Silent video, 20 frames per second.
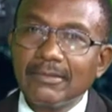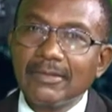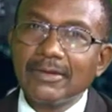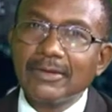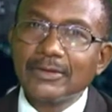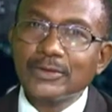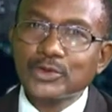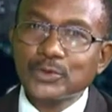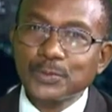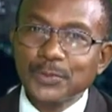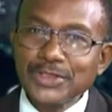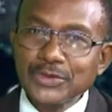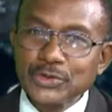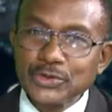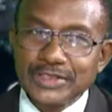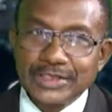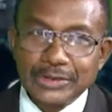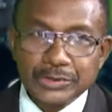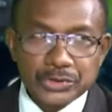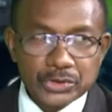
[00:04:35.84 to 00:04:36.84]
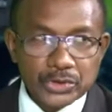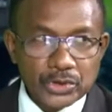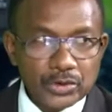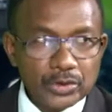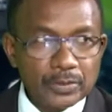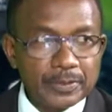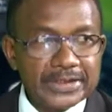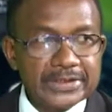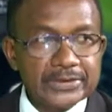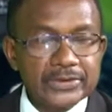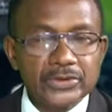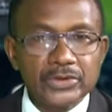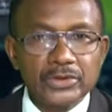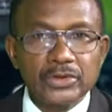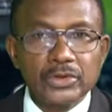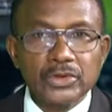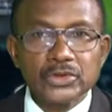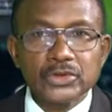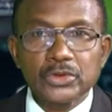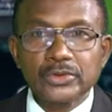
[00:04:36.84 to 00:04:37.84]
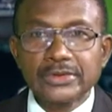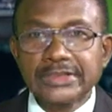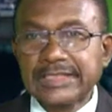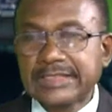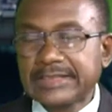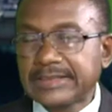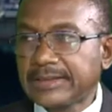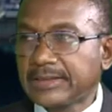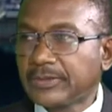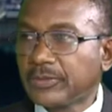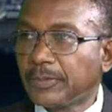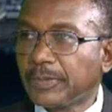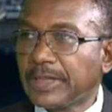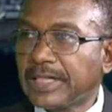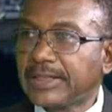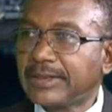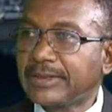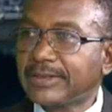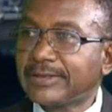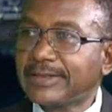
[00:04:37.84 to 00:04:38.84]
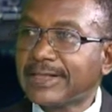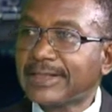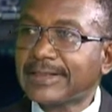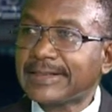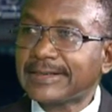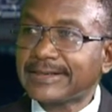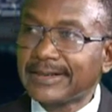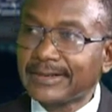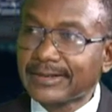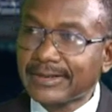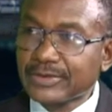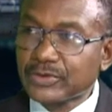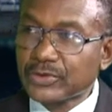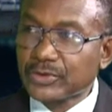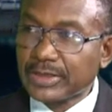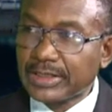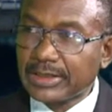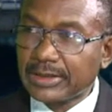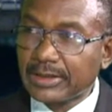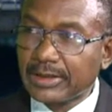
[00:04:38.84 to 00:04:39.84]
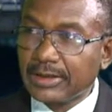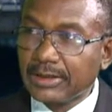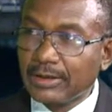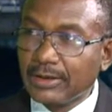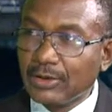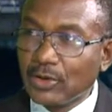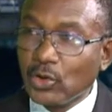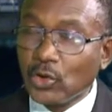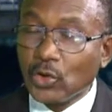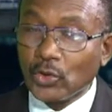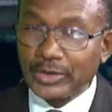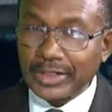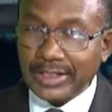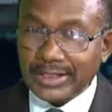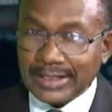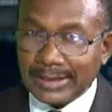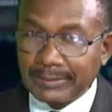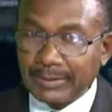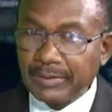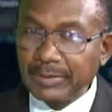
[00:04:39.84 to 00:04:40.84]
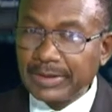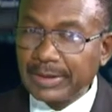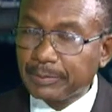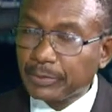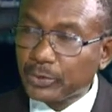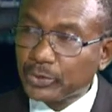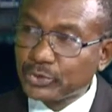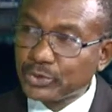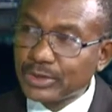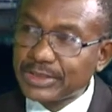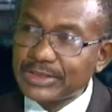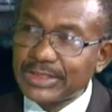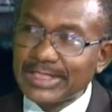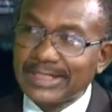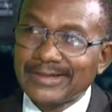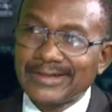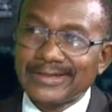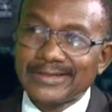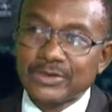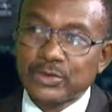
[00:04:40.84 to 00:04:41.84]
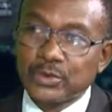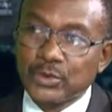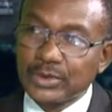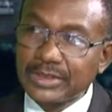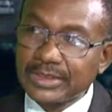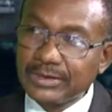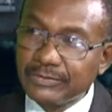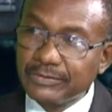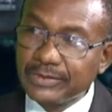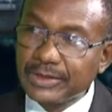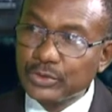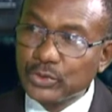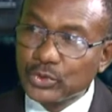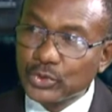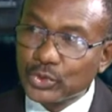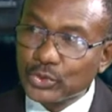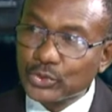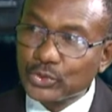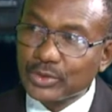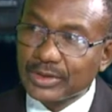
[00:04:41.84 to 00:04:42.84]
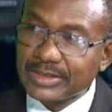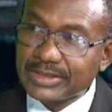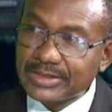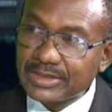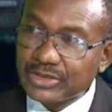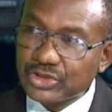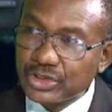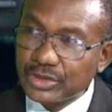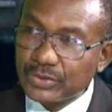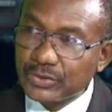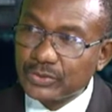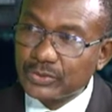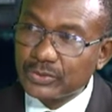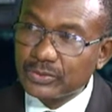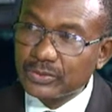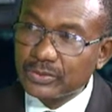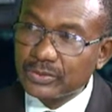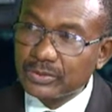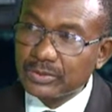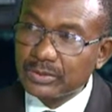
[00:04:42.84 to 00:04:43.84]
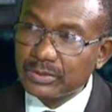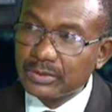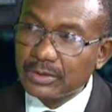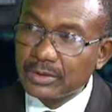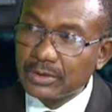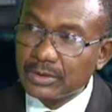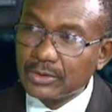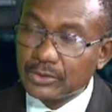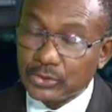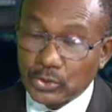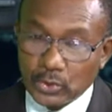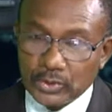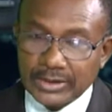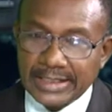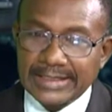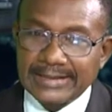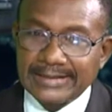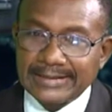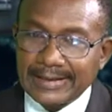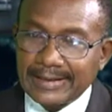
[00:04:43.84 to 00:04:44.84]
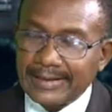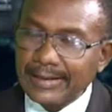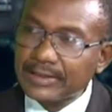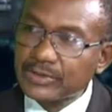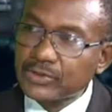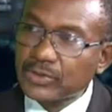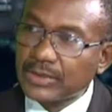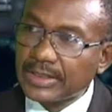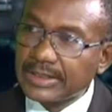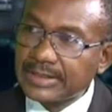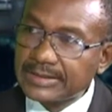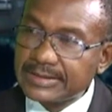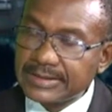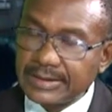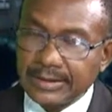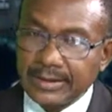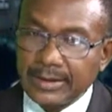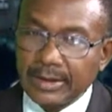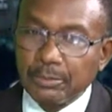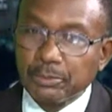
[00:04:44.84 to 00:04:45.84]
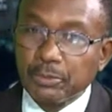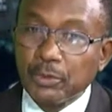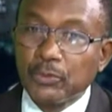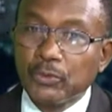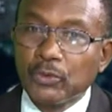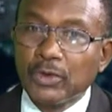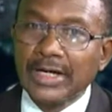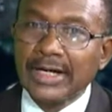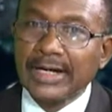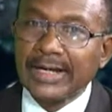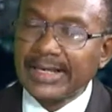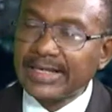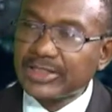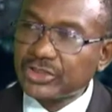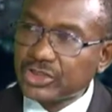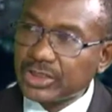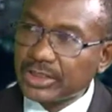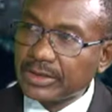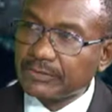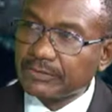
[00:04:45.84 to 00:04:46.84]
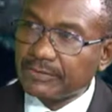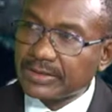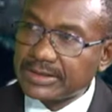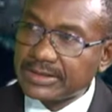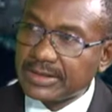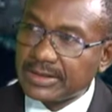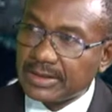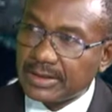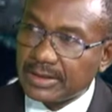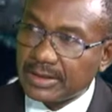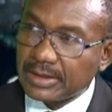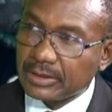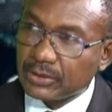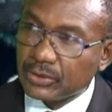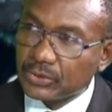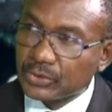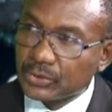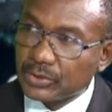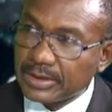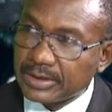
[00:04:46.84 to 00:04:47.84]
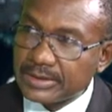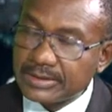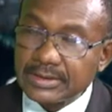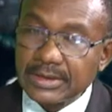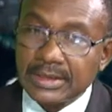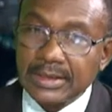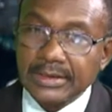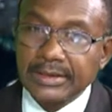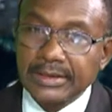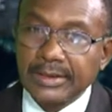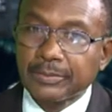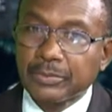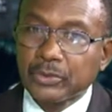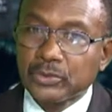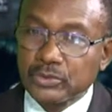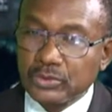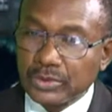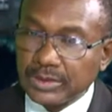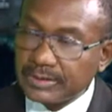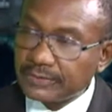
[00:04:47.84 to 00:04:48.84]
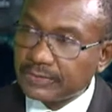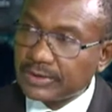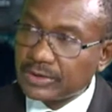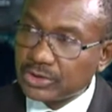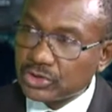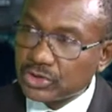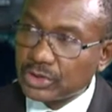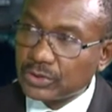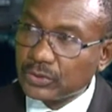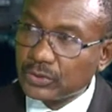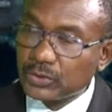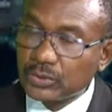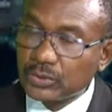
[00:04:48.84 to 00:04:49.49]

Je pense que c'est un tort parce que lorsqu'on décide de ne pas aller dans l'international, on a quand même les produits internationaux qui viennent nous concurrencer chez nous. Donc on a intérêt à s'organiser pour pouvoir réagir face à la concurrence des produits qui viennent chez nous.